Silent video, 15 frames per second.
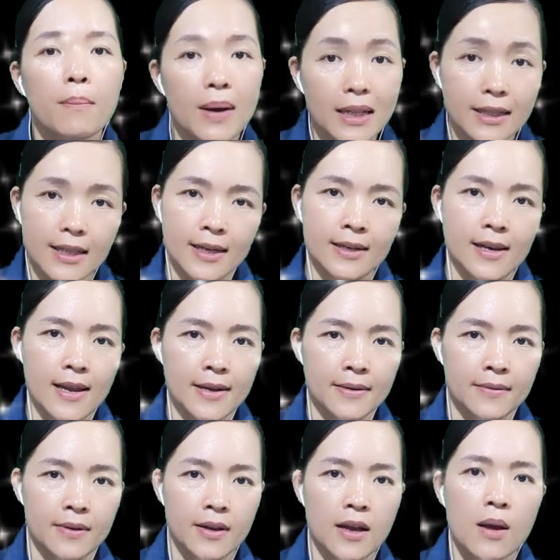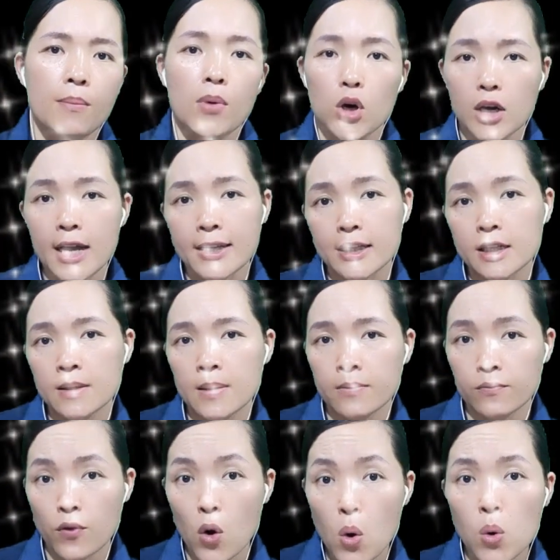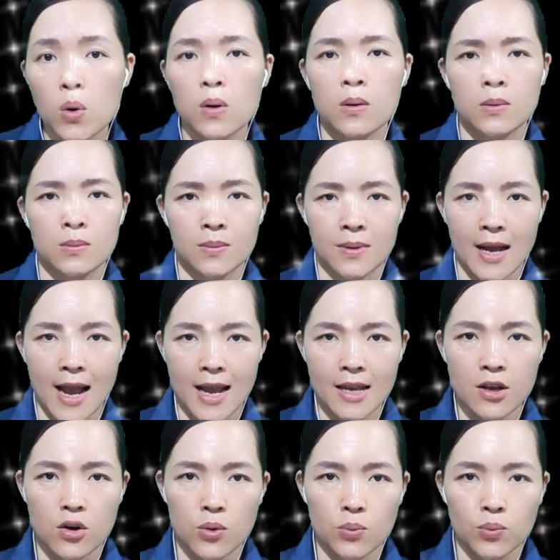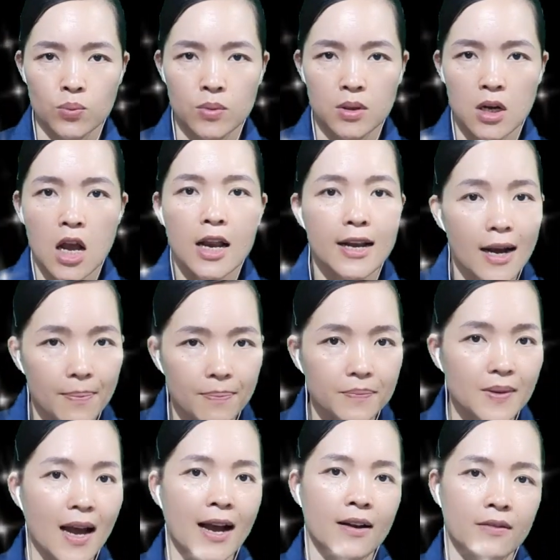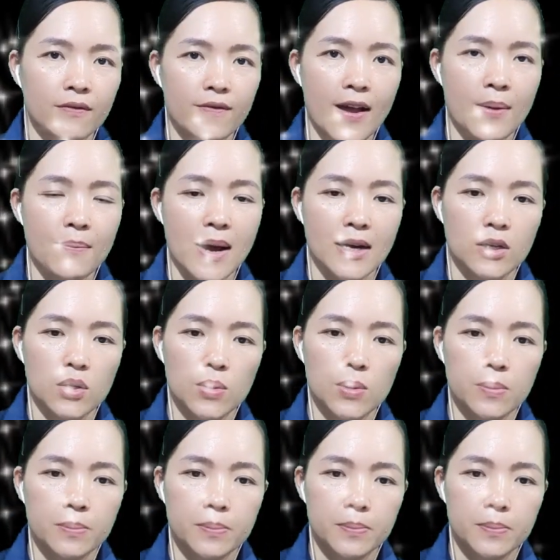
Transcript: Bất thình lình, một cảnh tượng vô cùng hãi hùng đập thẳng vào mặt cô,